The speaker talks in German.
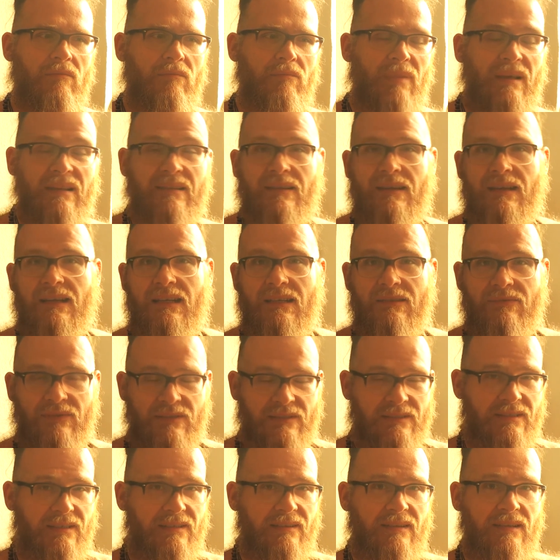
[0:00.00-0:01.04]
besser helfen,
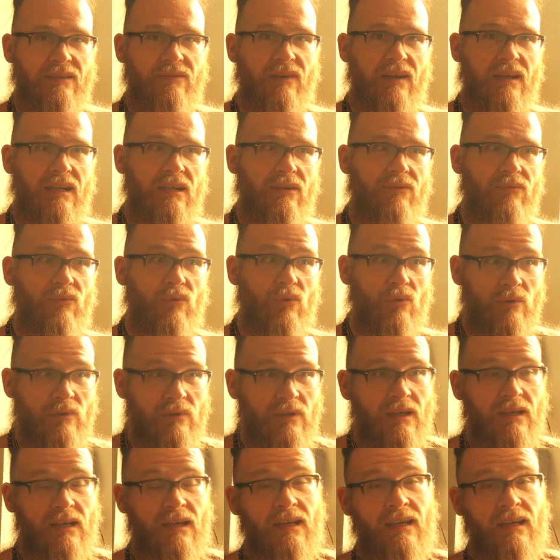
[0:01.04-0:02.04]
intensiver helfen und